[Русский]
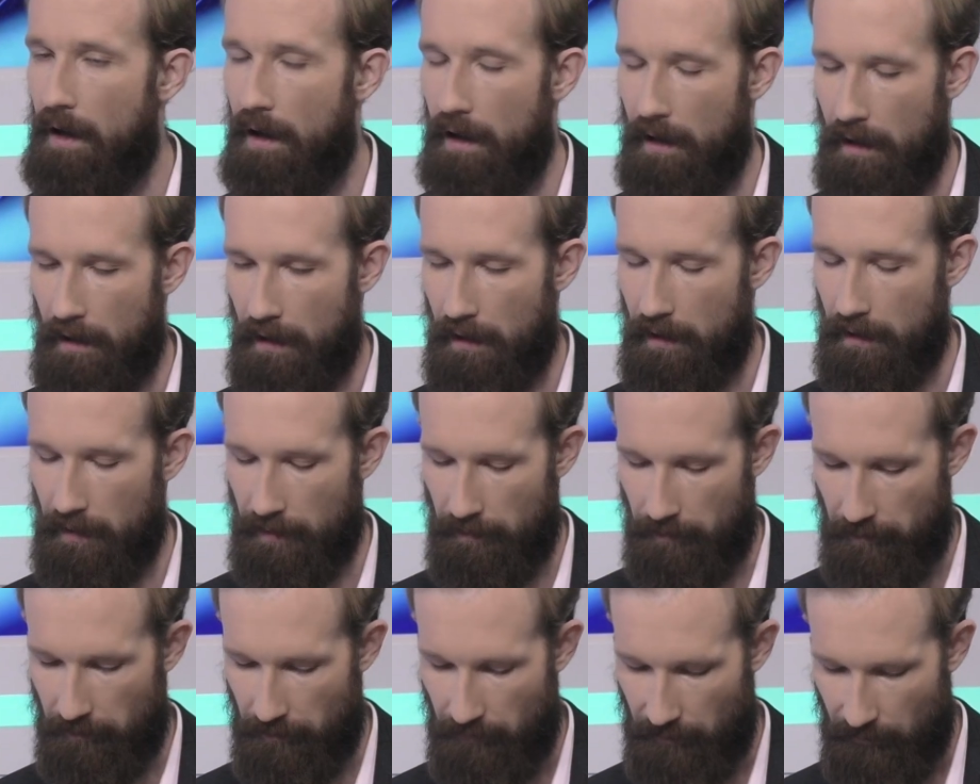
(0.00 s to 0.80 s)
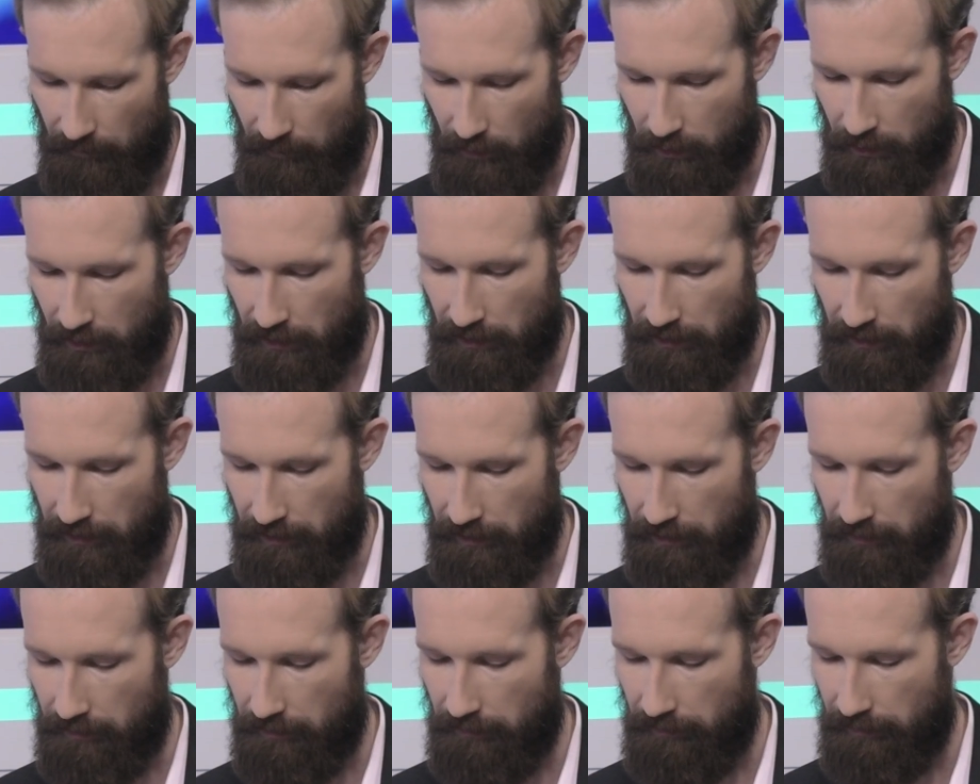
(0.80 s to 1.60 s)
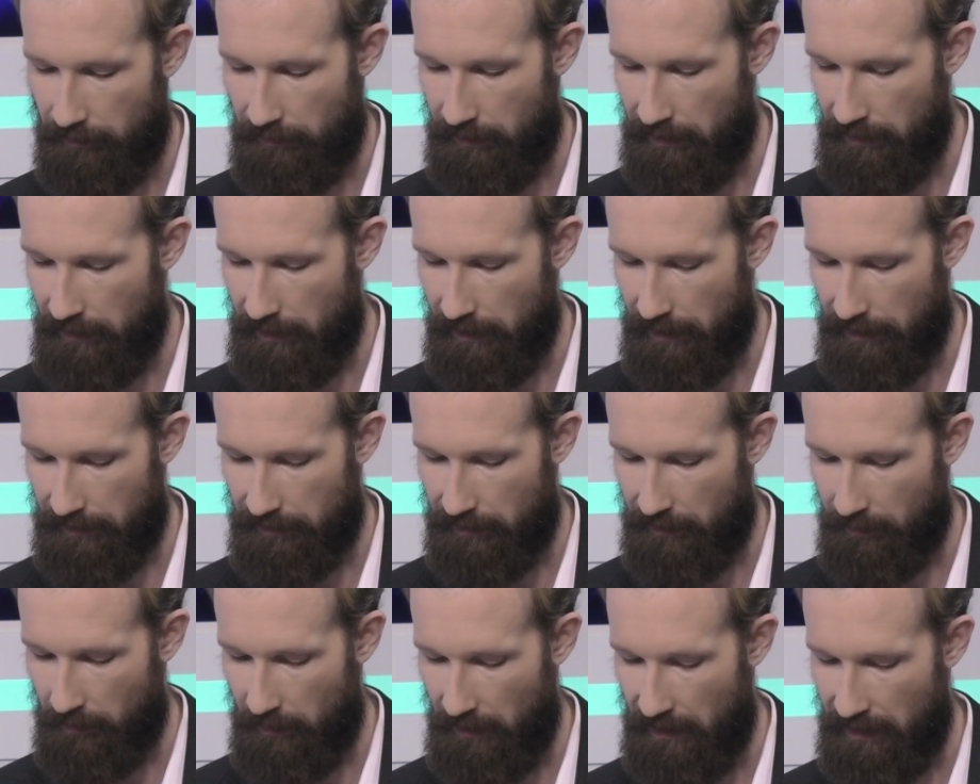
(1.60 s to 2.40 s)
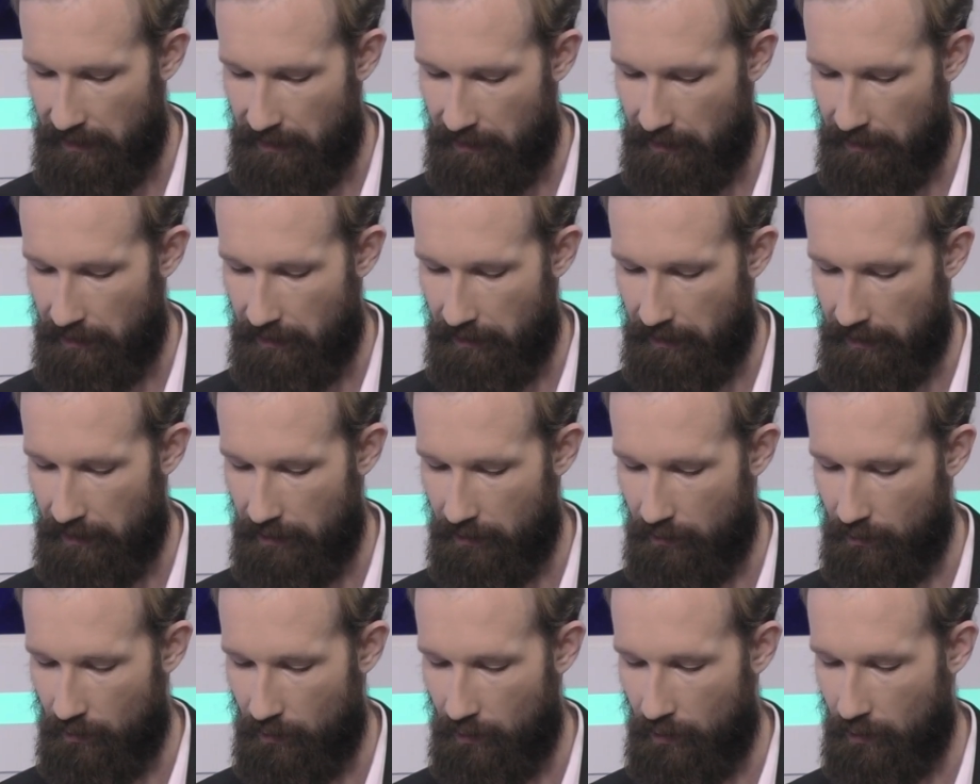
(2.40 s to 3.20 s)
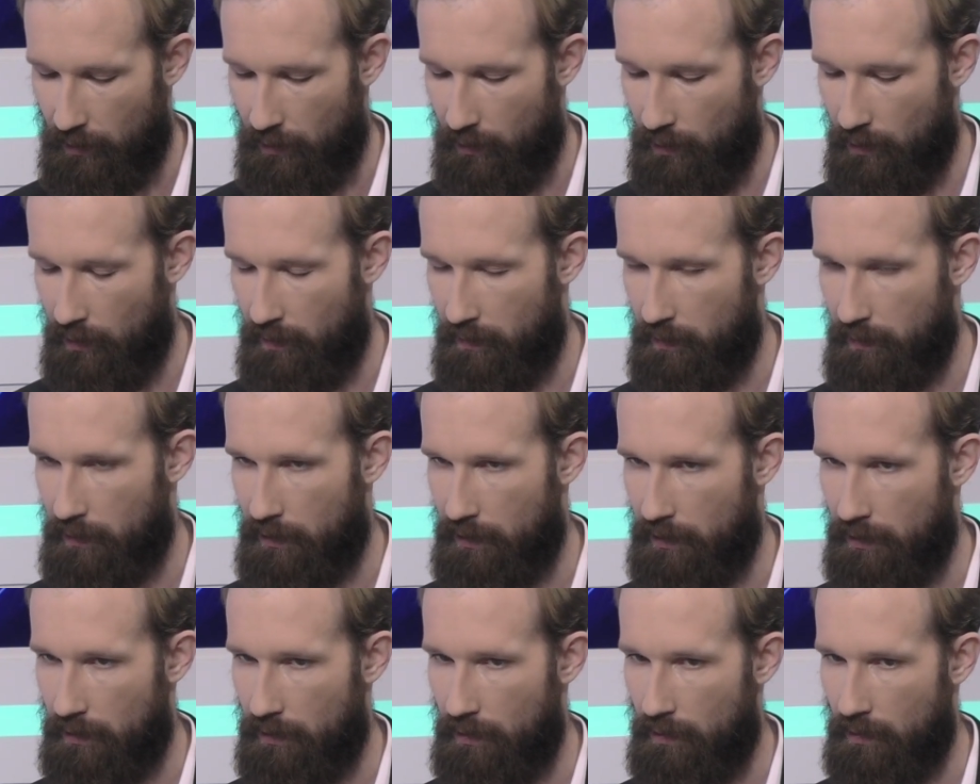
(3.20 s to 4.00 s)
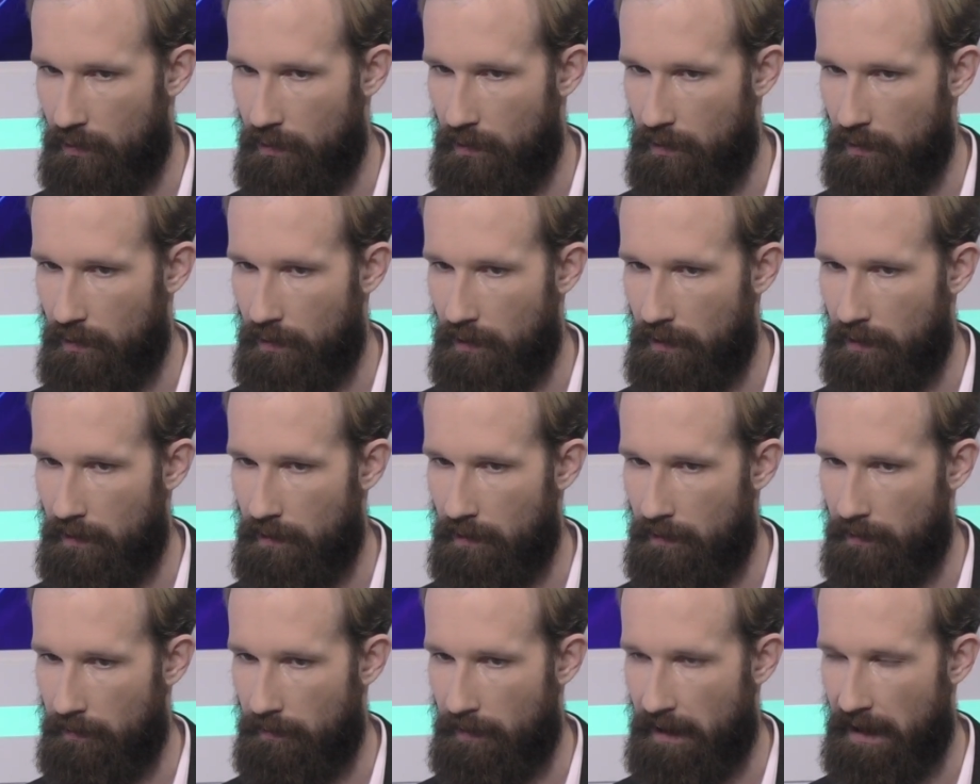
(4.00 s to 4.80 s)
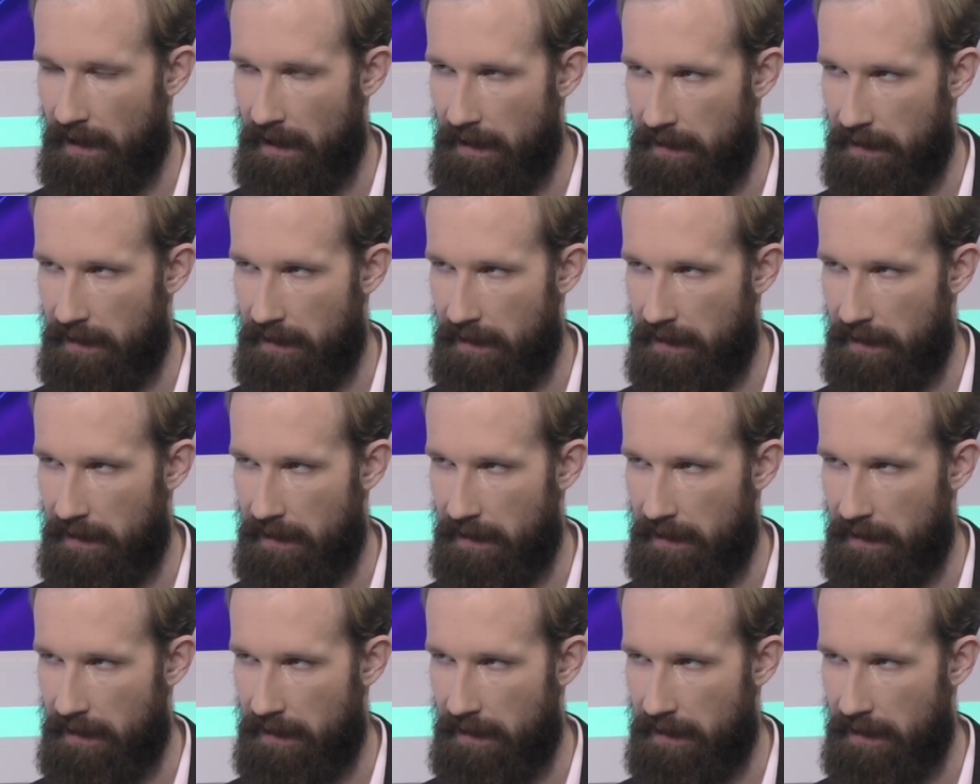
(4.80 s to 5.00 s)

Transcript: Вот э, вы отметили о том, что край